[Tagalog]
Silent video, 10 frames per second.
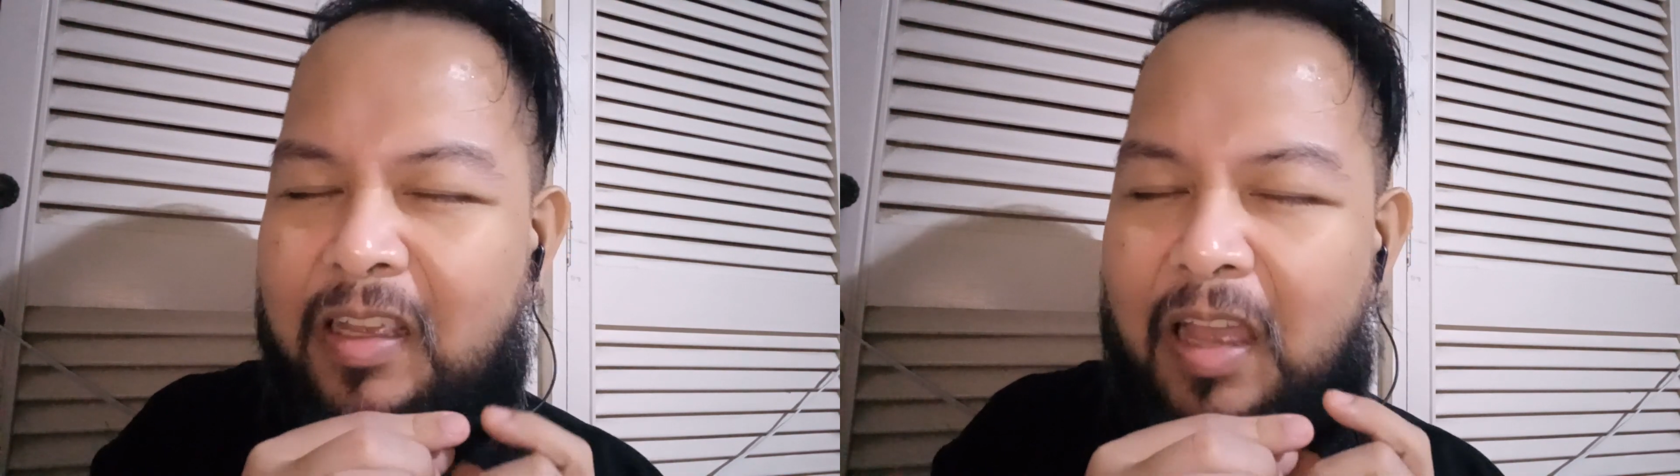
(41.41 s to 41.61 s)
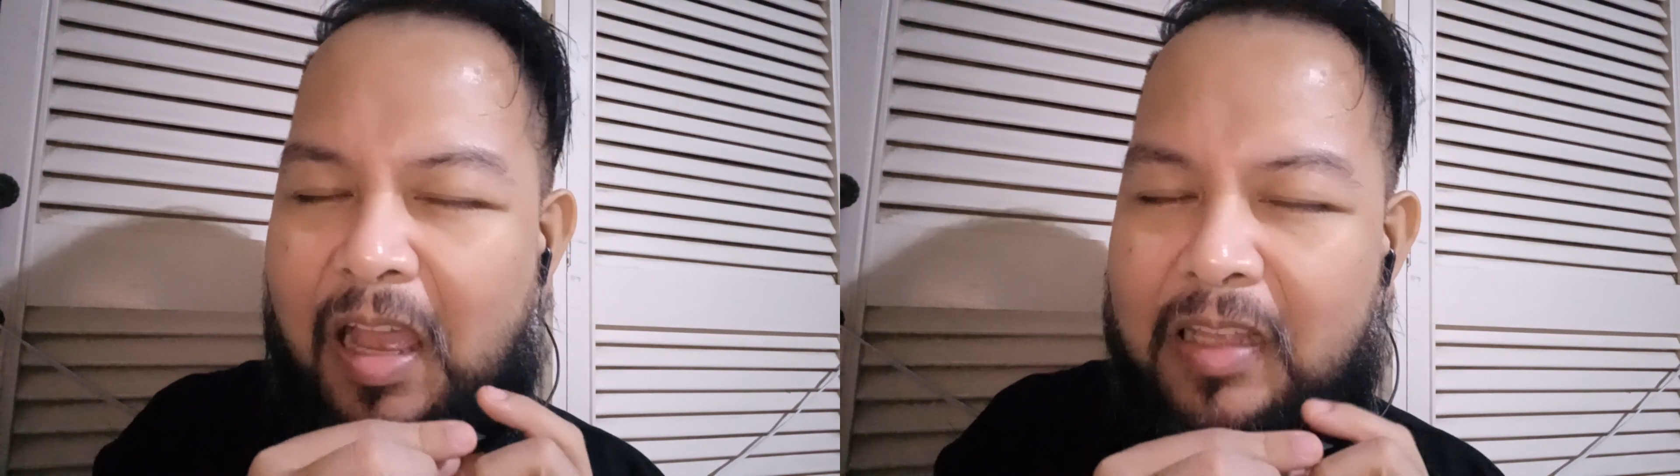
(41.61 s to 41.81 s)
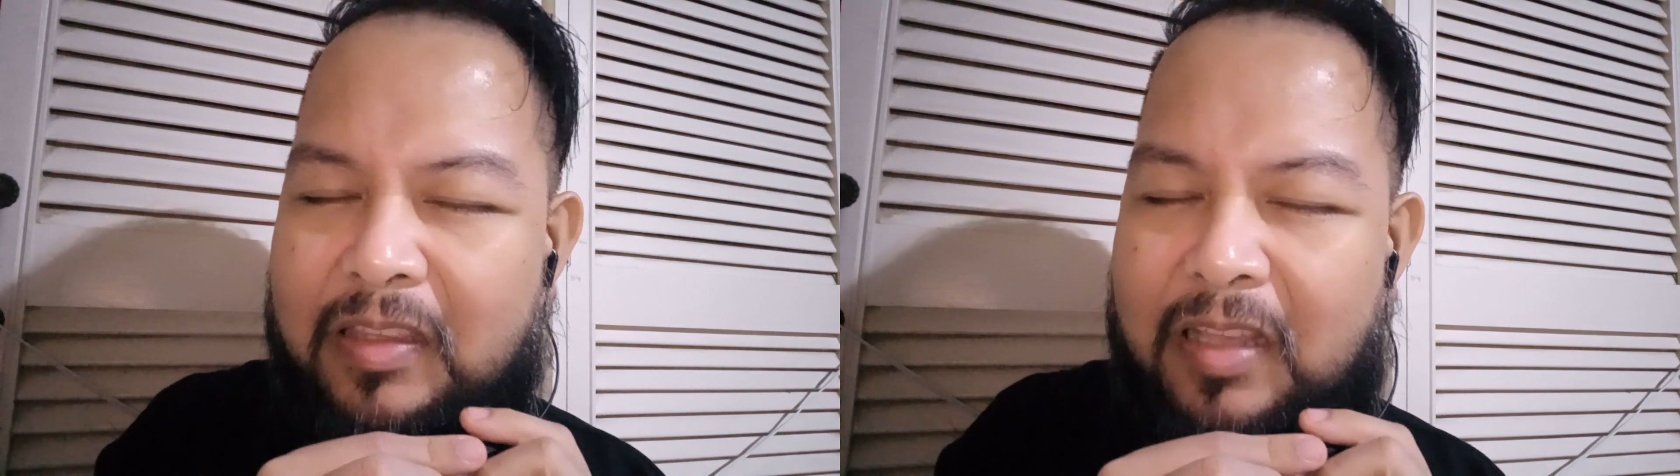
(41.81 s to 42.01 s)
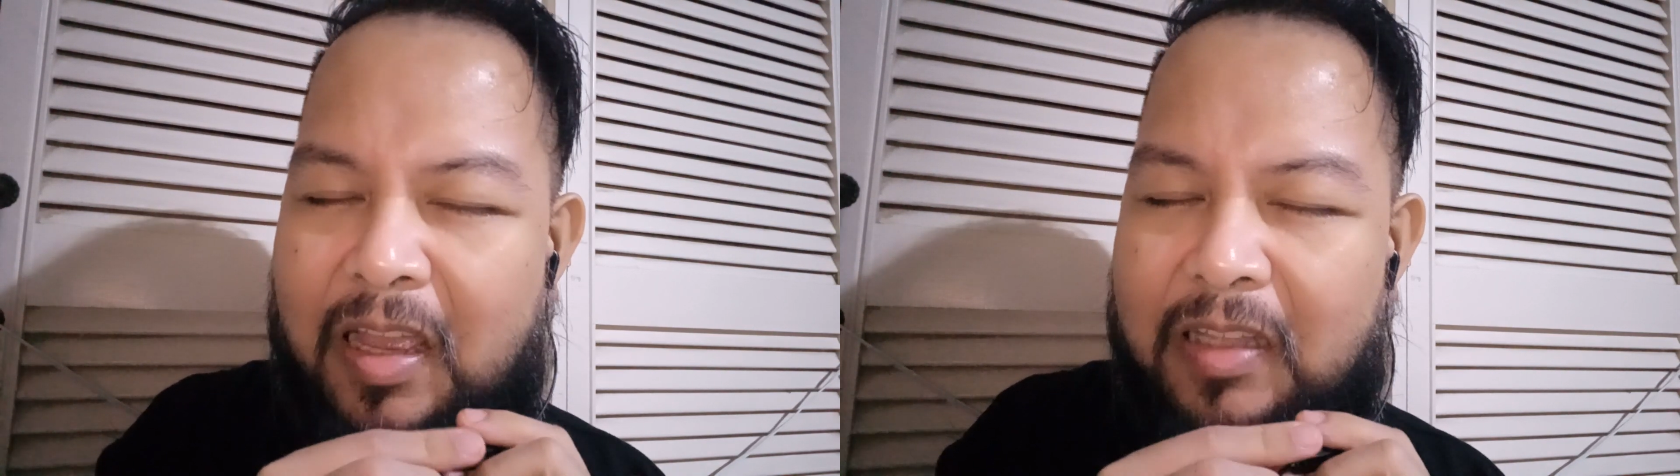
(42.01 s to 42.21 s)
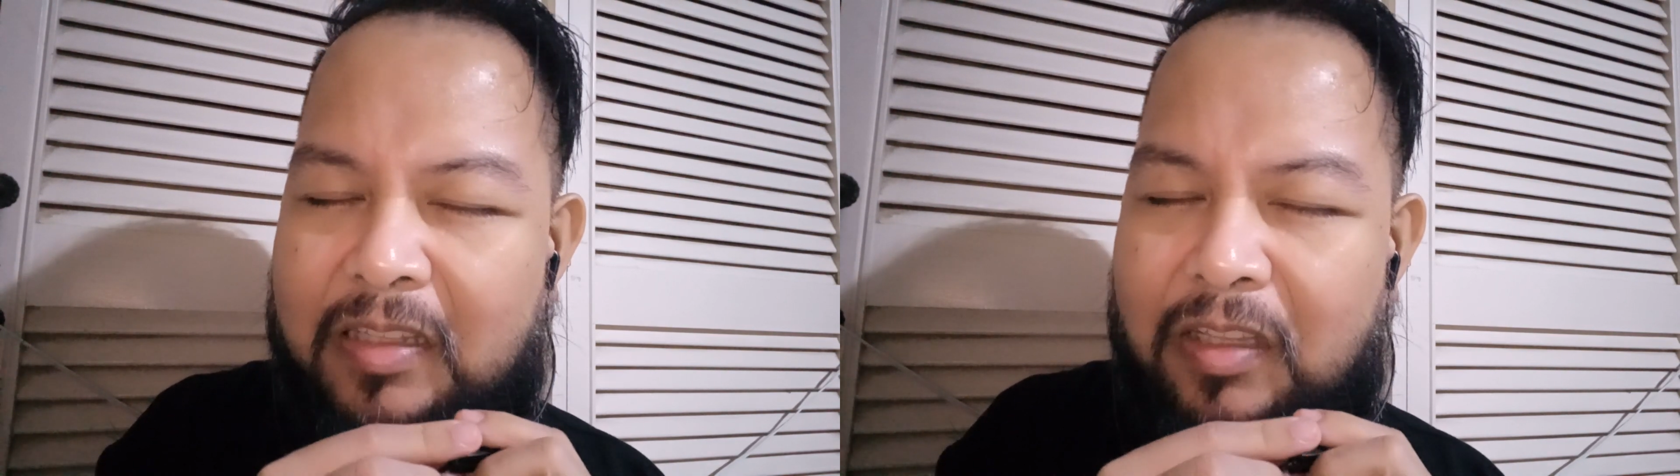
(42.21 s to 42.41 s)
At
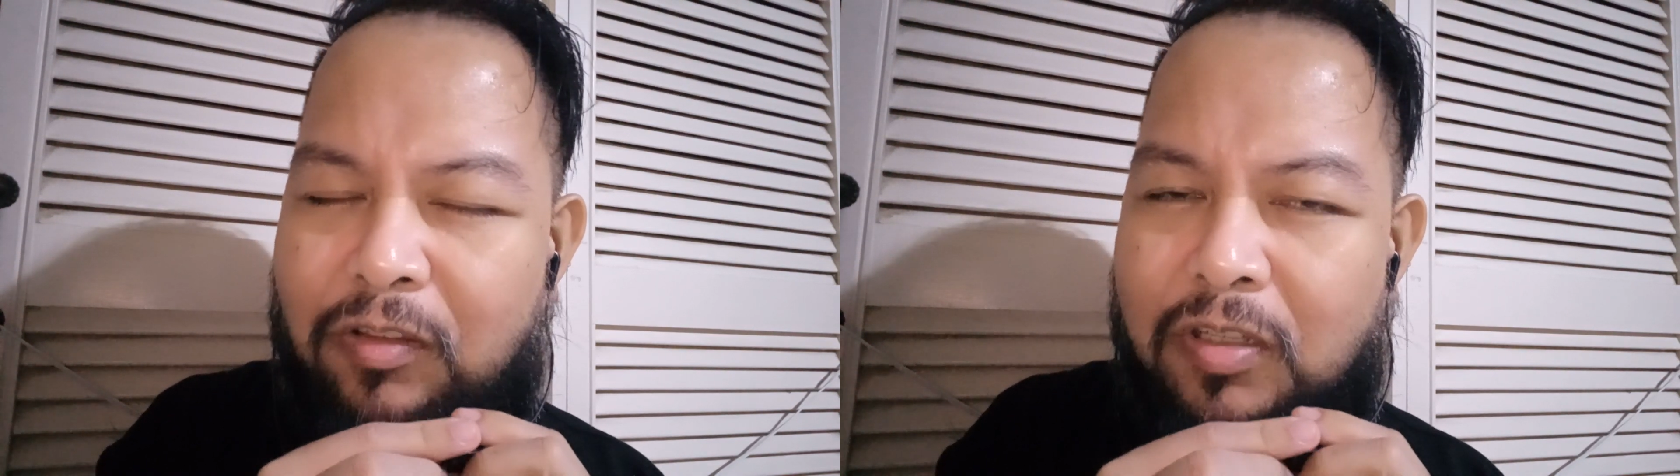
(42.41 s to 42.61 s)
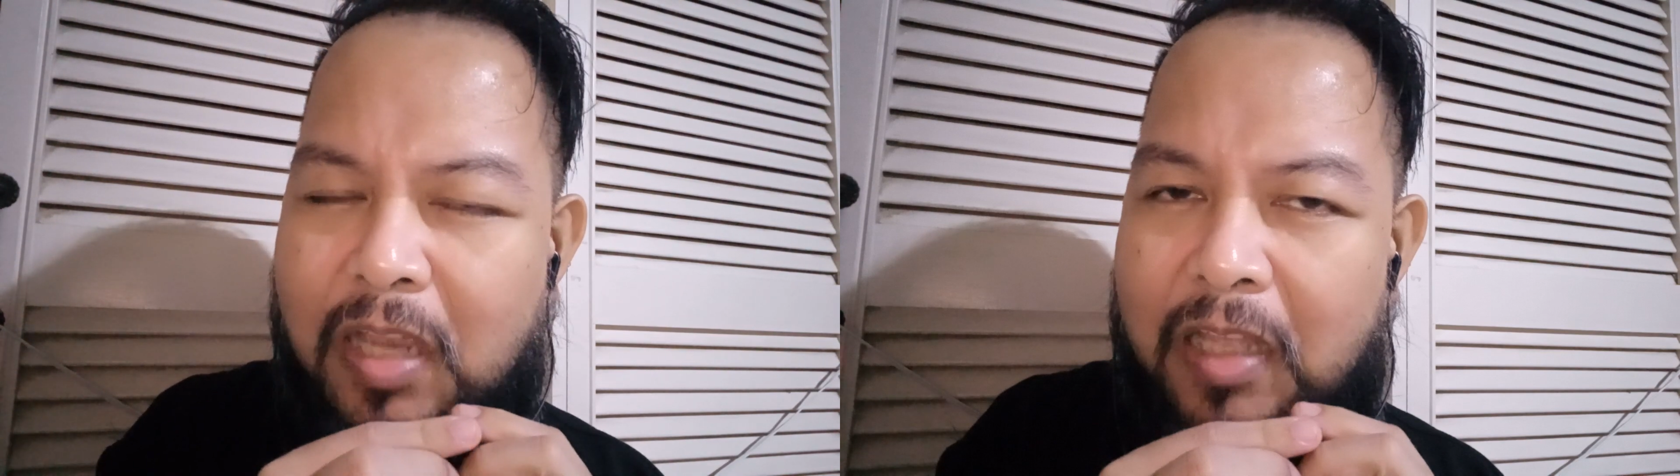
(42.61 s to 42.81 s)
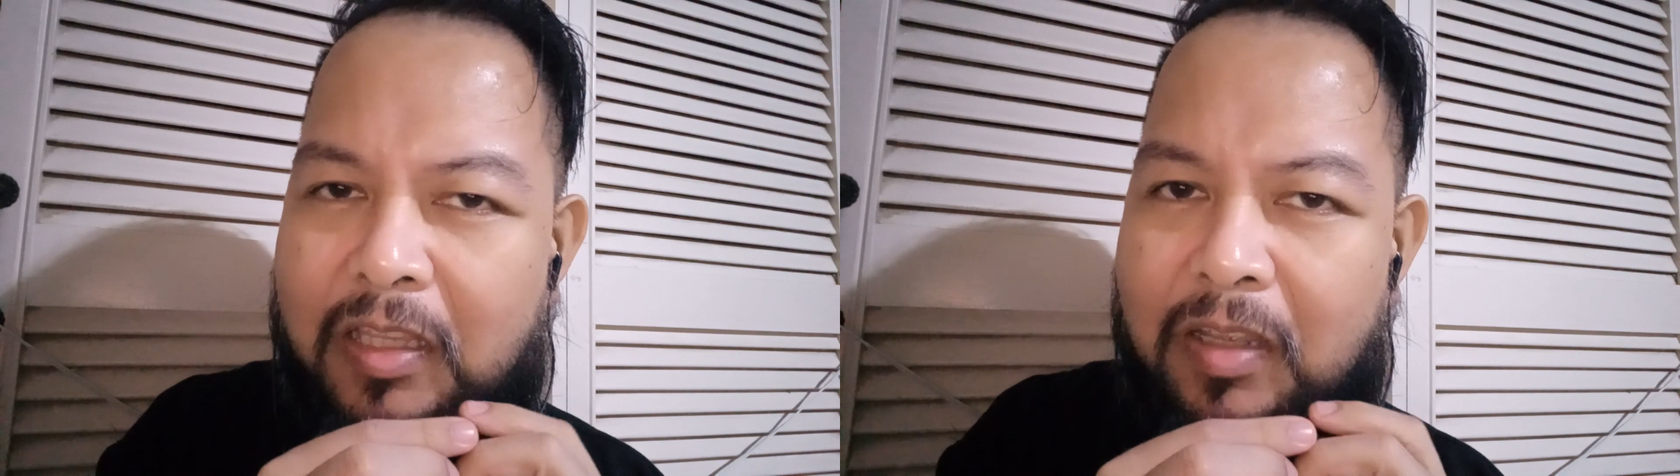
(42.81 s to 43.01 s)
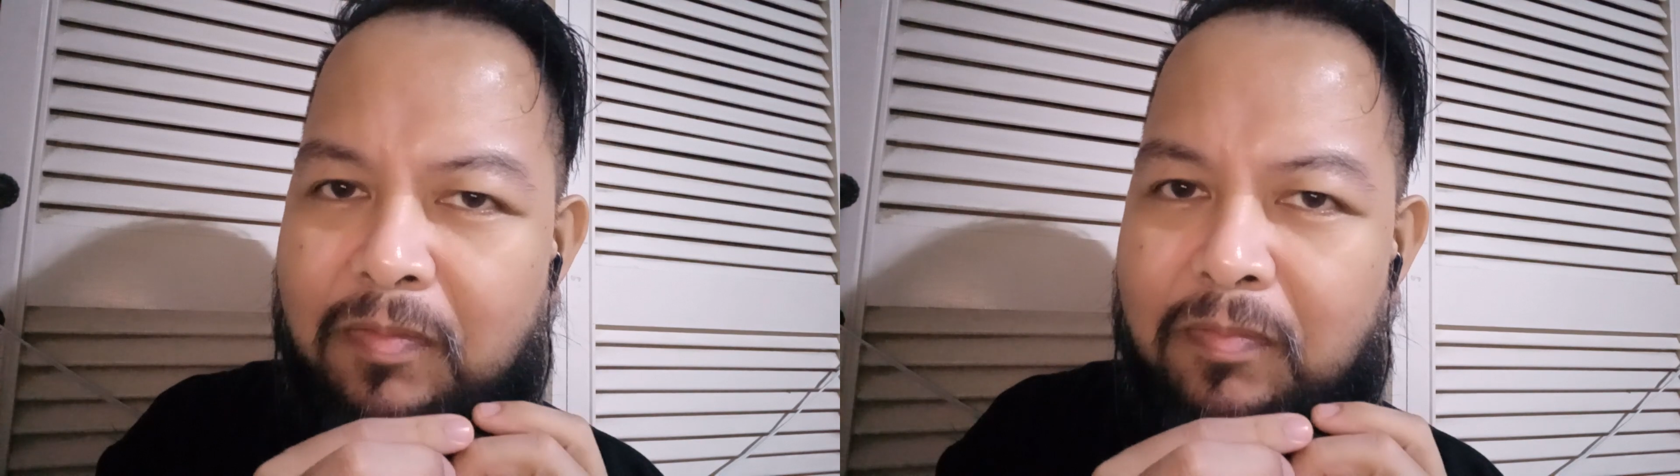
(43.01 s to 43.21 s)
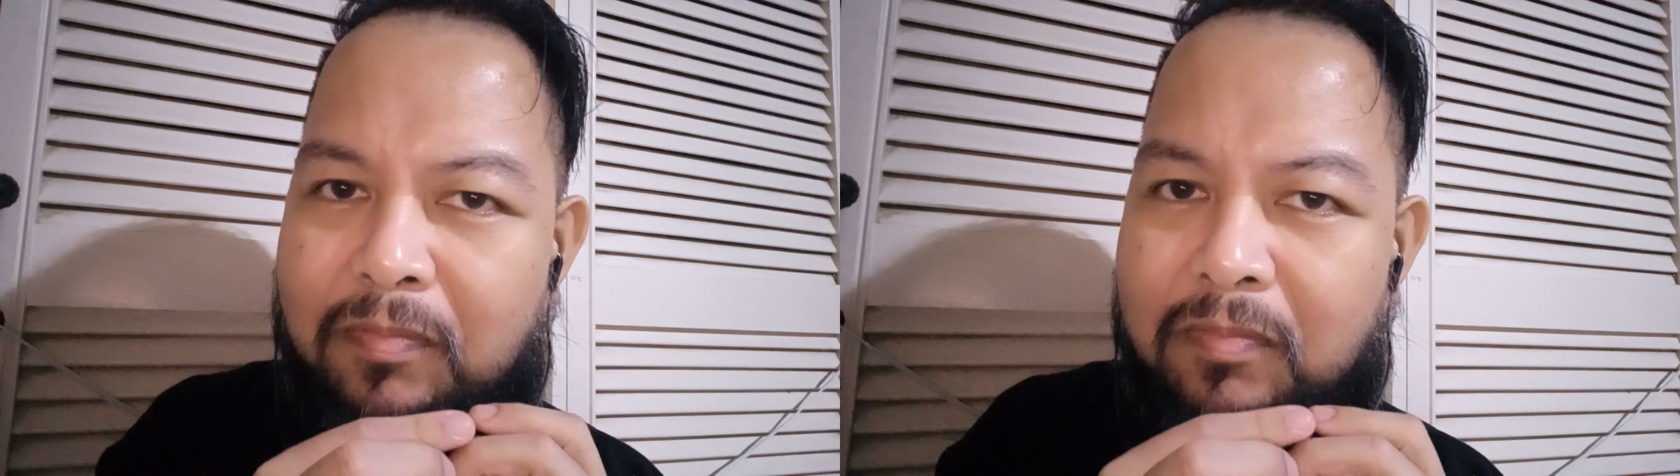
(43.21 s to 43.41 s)
uh, dito sa
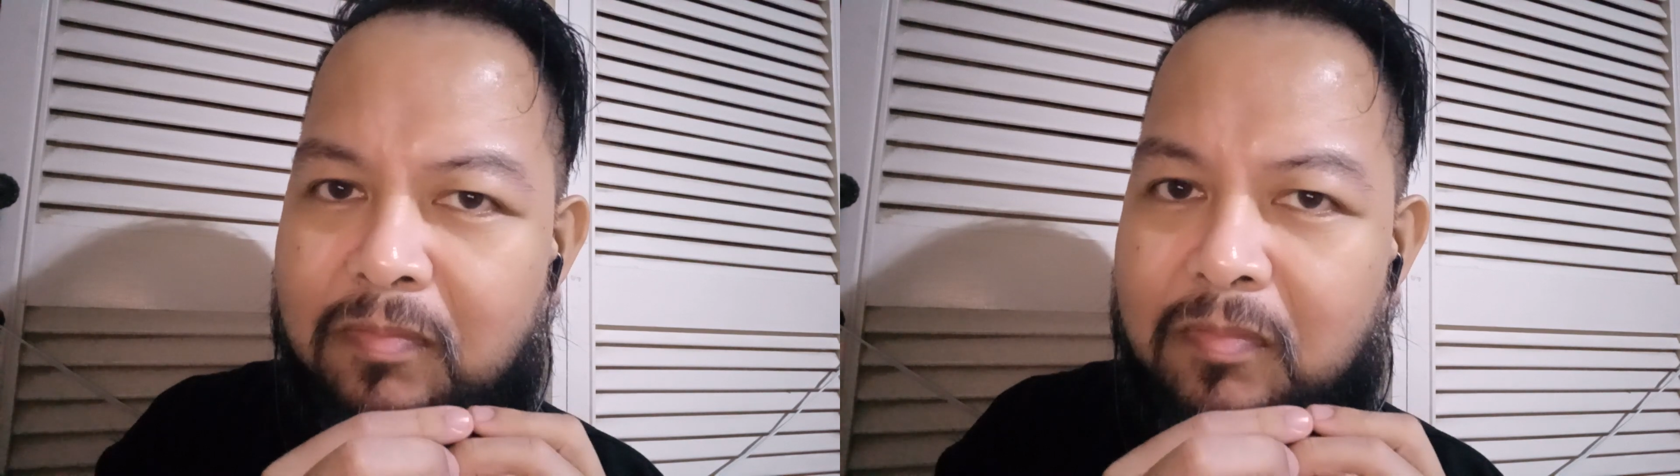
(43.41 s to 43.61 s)
ating